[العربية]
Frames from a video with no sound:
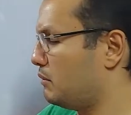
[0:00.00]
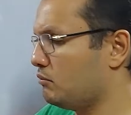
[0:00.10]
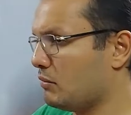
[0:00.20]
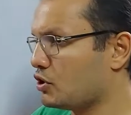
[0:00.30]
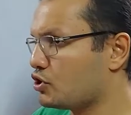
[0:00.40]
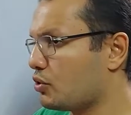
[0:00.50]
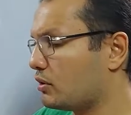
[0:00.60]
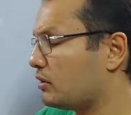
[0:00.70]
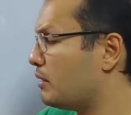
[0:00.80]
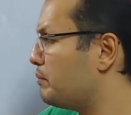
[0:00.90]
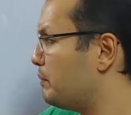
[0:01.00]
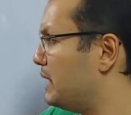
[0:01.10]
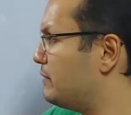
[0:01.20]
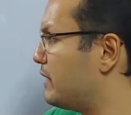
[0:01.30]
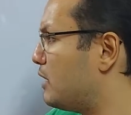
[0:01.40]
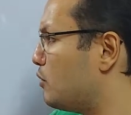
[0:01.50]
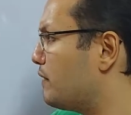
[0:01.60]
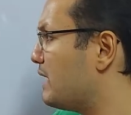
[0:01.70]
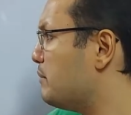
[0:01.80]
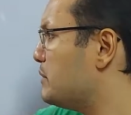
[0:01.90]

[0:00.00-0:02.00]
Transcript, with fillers: ماتش كره قدم بين فريق وفريق